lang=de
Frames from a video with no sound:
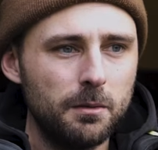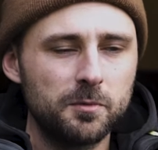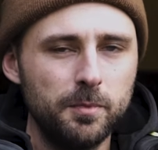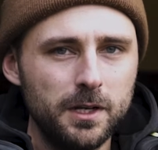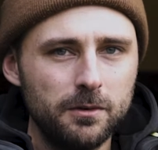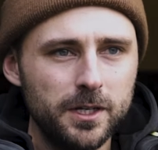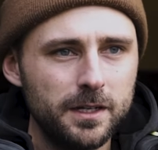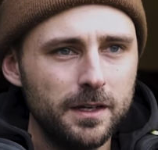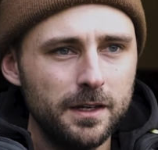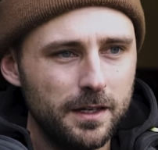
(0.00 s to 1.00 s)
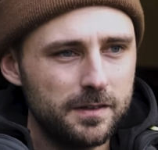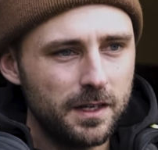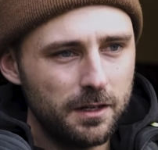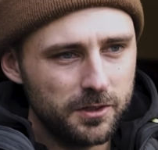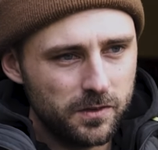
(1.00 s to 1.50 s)
beim Spinner-Rig ist
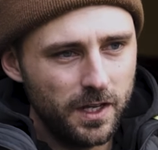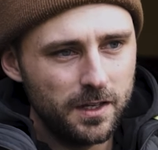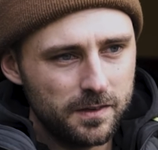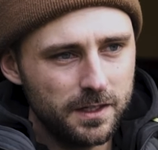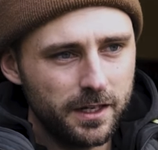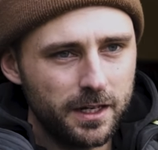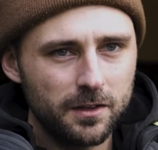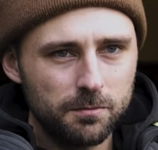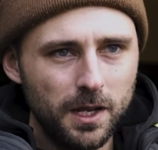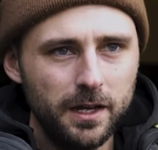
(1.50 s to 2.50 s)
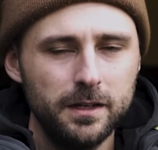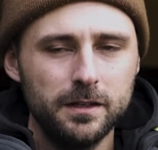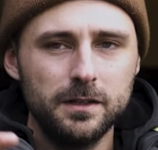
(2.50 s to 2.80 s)
halt einfach zuerst in der Regel das Blei,